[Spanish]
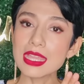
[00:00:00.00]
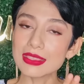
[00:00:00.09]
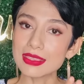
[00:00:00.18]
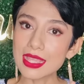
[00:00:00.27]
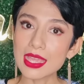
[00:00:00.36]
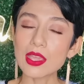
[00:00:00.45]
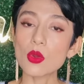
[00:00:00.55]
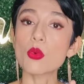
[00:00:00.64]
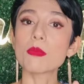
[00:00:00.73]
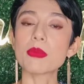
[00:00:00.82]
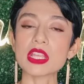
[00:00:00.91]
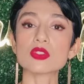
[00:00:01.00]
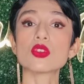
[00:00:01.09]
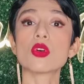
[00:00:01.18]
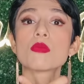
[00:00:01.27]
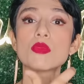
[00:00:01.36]
de un
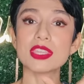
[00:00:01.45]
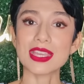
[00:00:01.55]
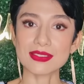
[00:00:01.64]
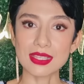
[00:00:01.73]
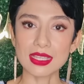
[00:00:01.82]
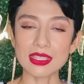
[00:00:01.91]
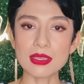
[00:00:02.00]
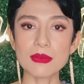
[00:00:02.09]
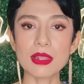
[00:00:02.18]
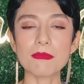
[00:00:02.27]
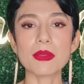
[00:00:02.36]
precio muy asequible,